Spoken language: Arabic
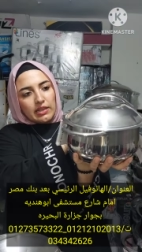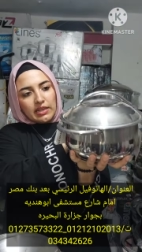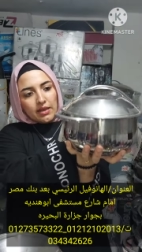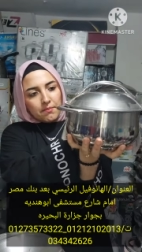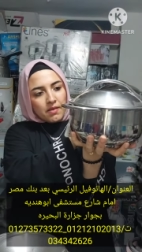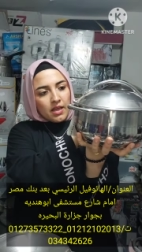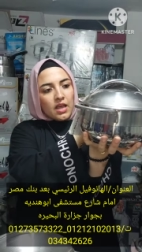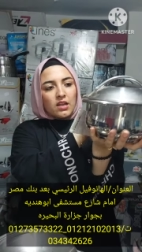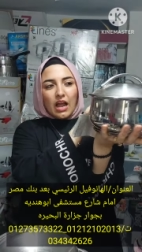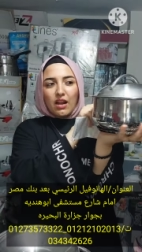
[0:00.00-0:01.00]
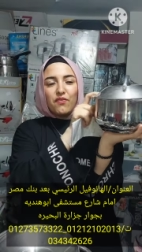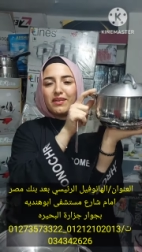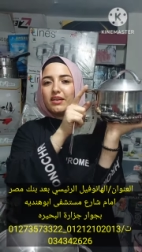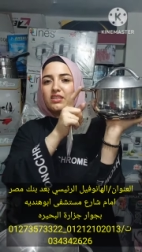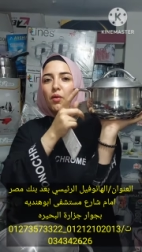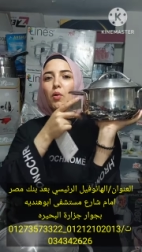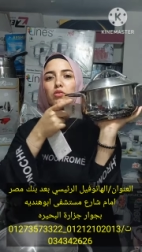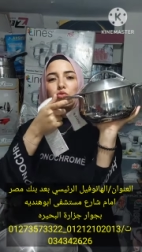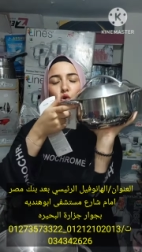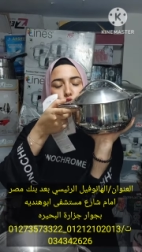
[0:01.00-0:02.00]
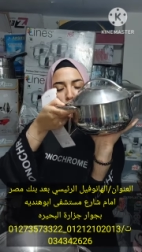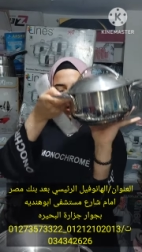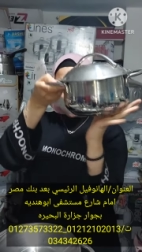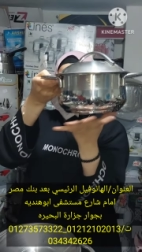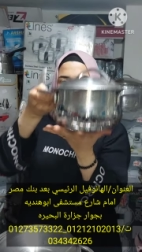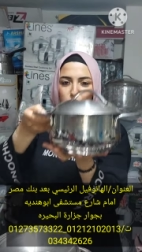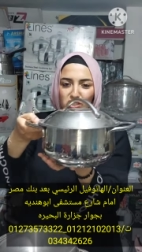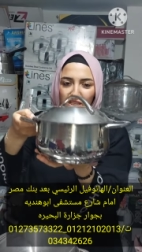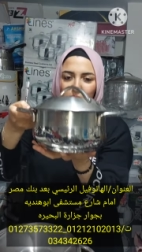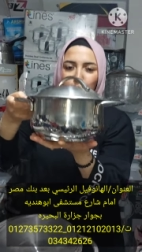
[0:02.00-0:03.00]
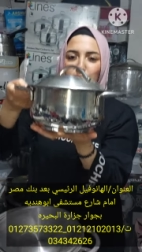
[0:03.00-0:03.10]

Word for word: كده كام على فكره 18 بصي